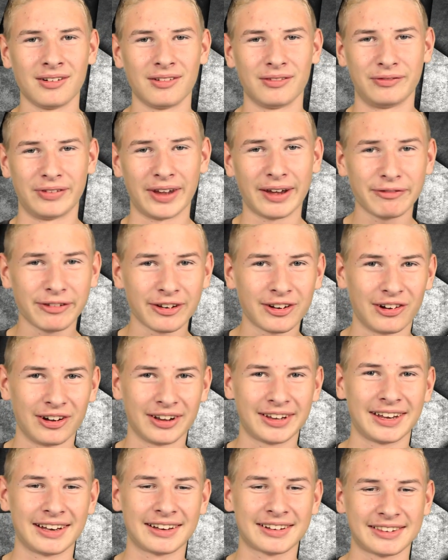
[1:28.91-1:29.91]
Und wer von
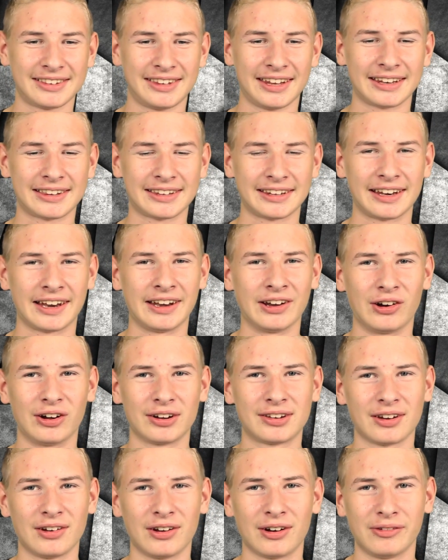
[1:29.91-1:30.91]
euch interessiert sich denn
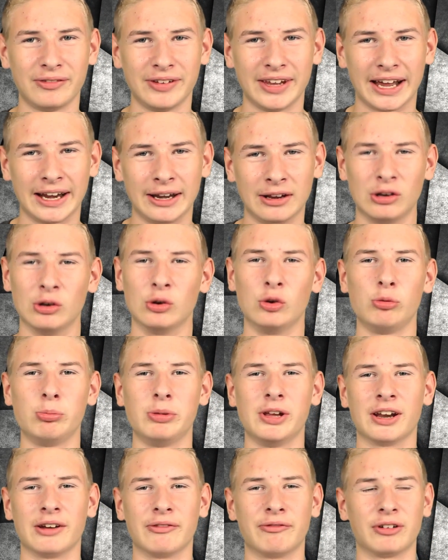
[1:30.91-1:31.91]
heute noch, wie eine
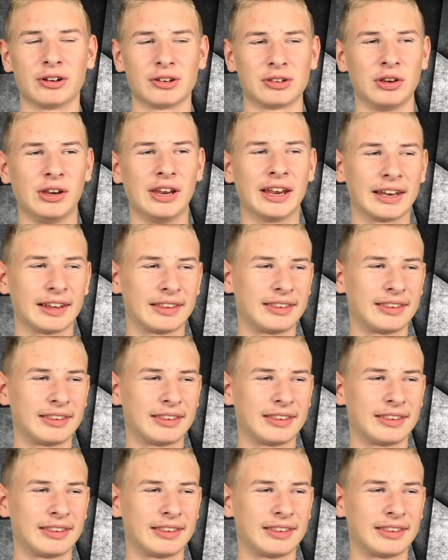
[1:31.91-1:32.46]
Glühbirne funktioniert?